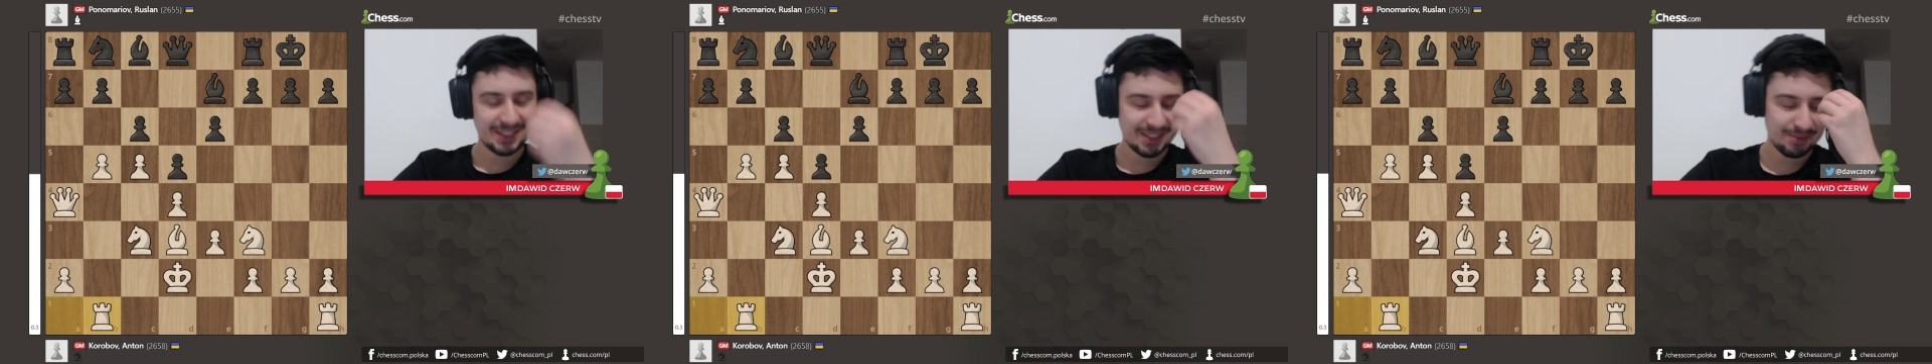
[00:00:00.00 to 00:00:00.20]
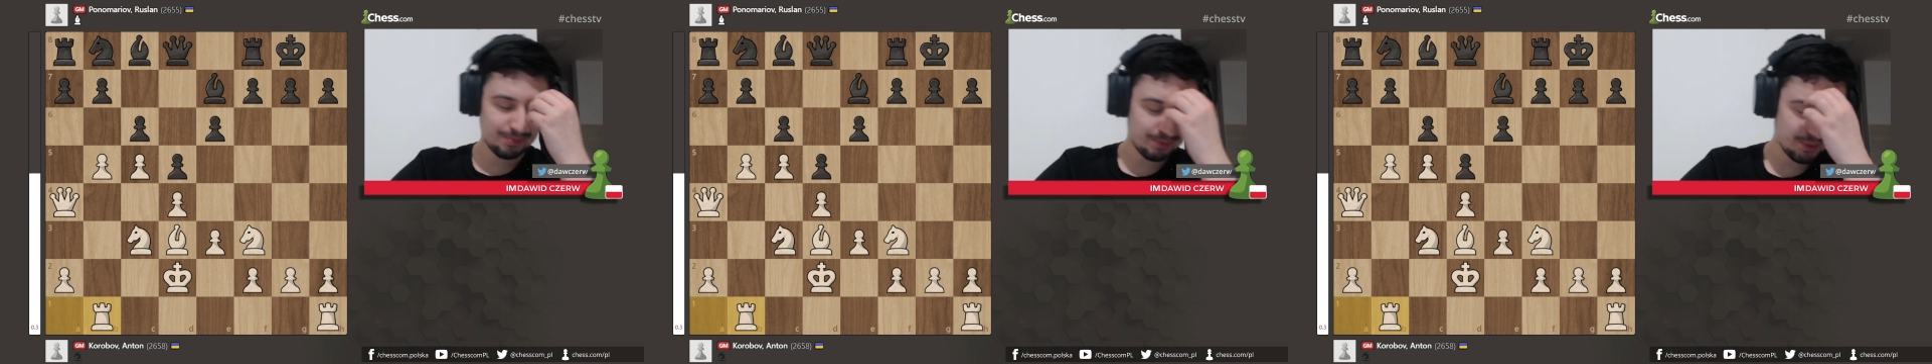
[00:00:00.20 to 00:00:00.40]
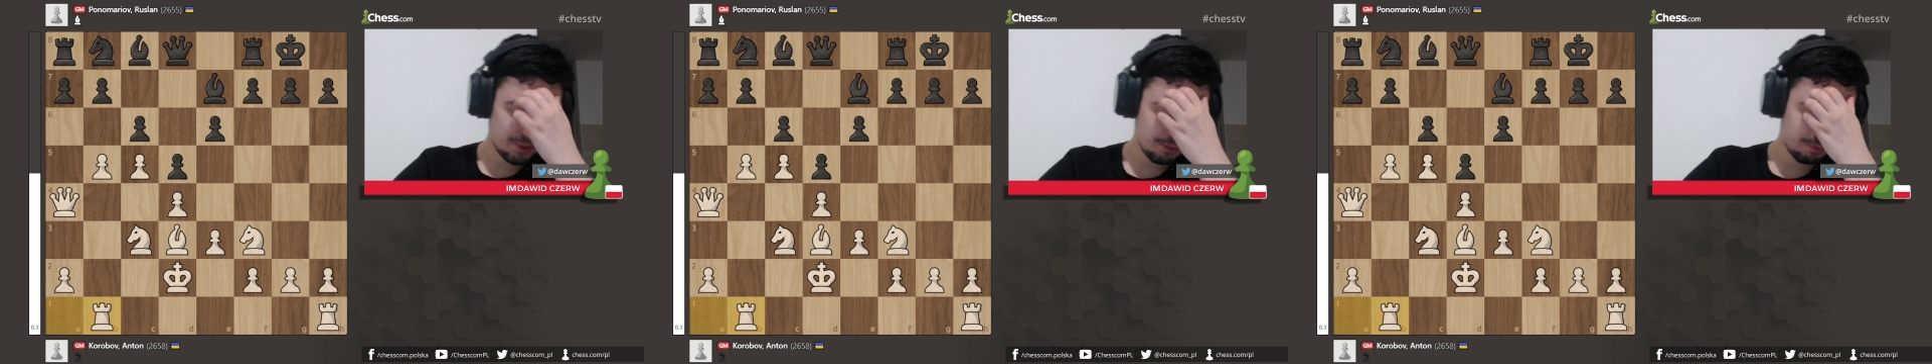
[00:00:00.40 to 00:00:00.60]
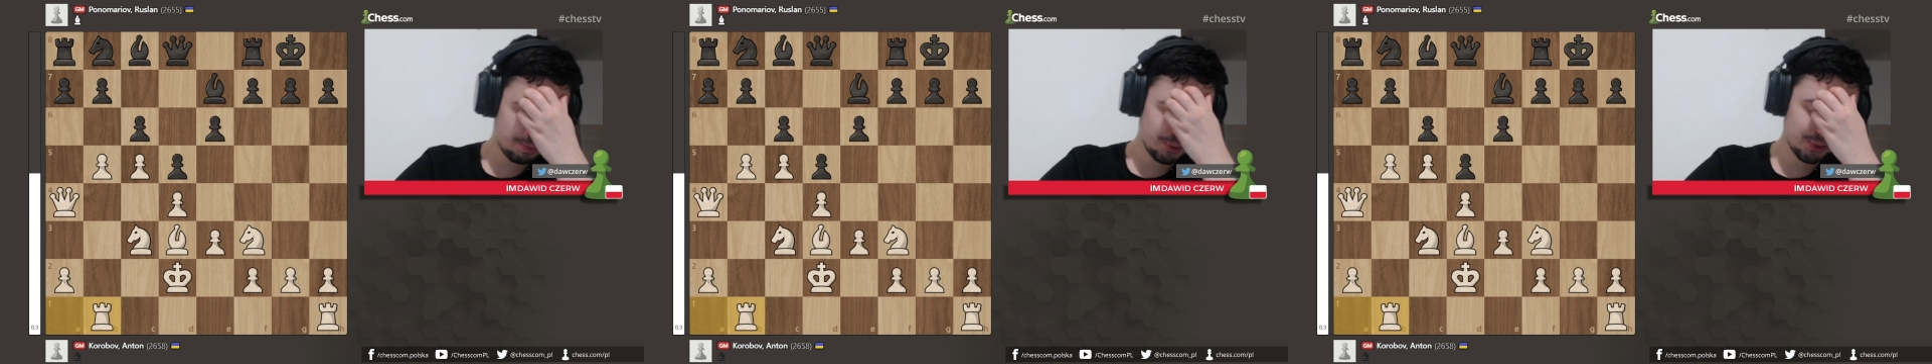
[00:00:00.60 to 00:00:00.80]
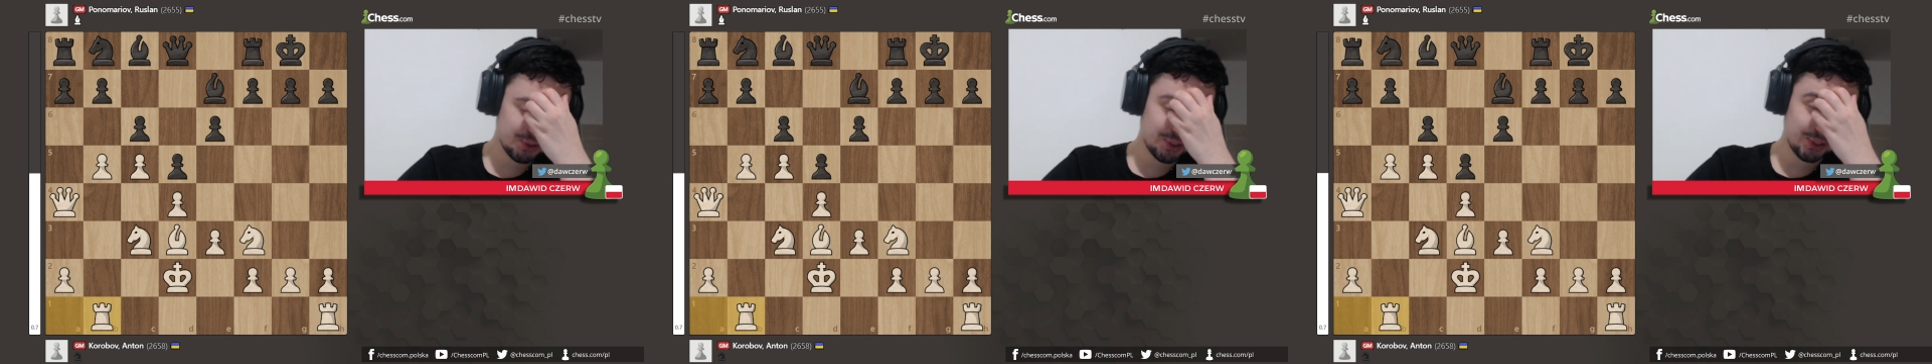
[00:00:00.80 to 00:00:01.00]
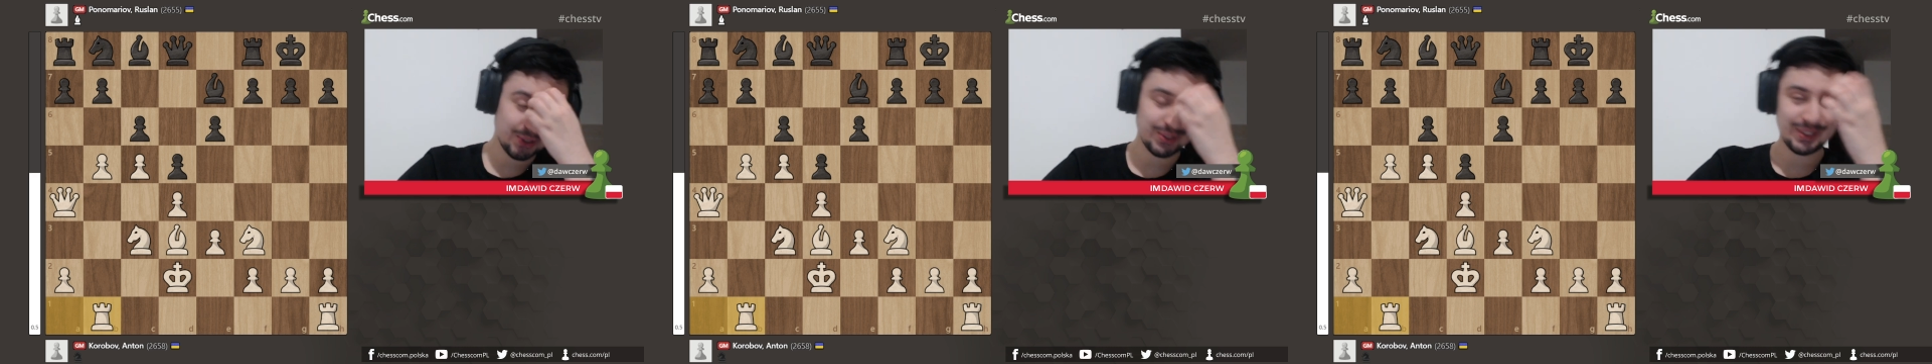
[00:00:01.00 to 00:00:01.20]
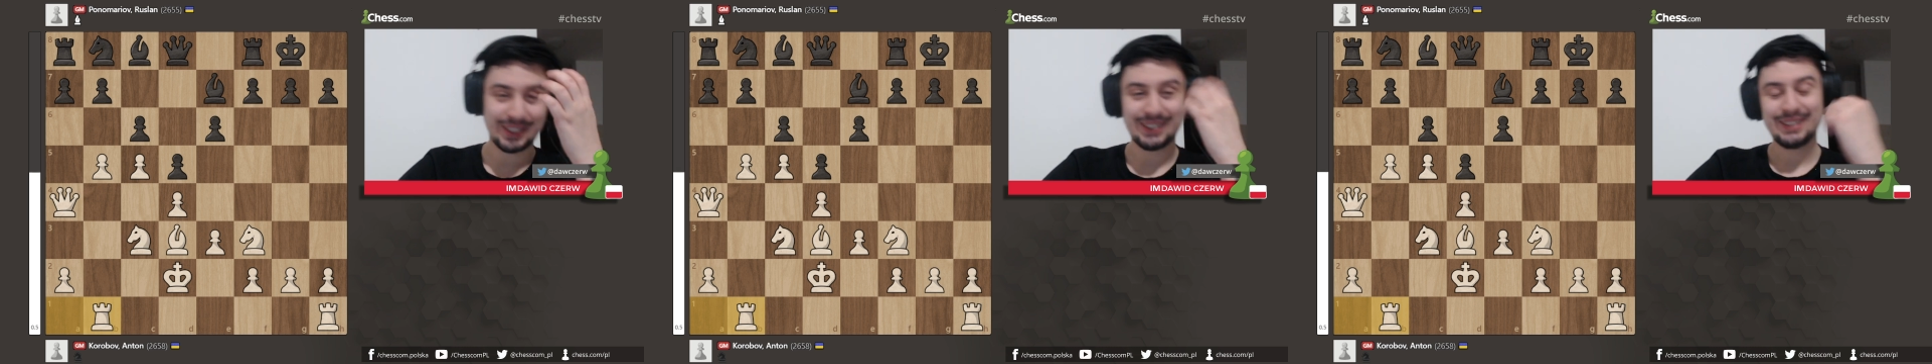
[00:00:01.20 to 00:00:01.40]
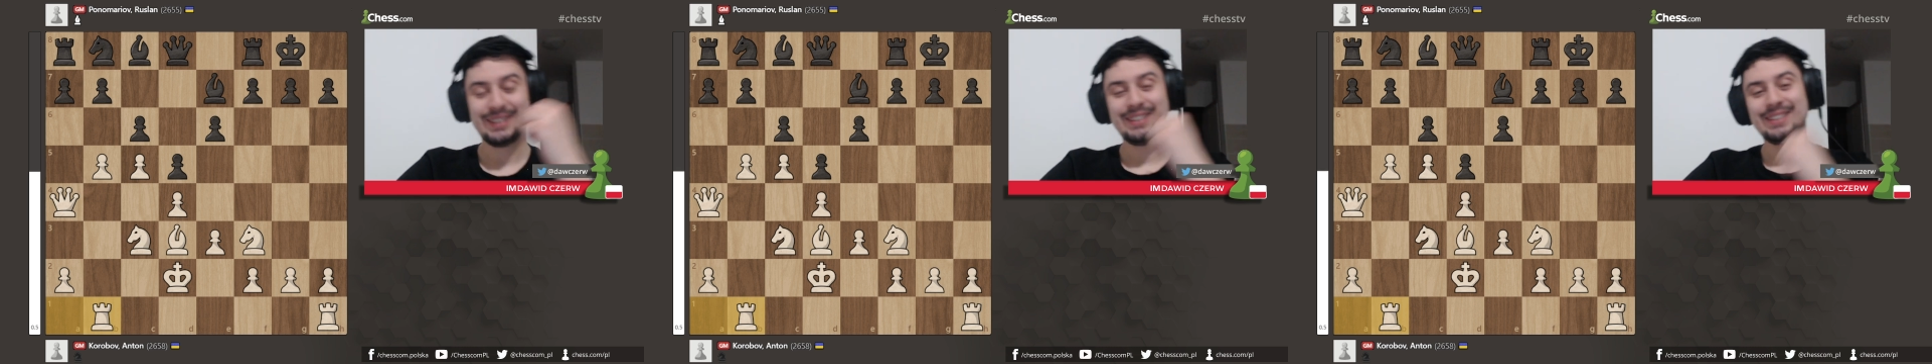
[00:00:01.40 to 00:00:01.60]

ta prostota,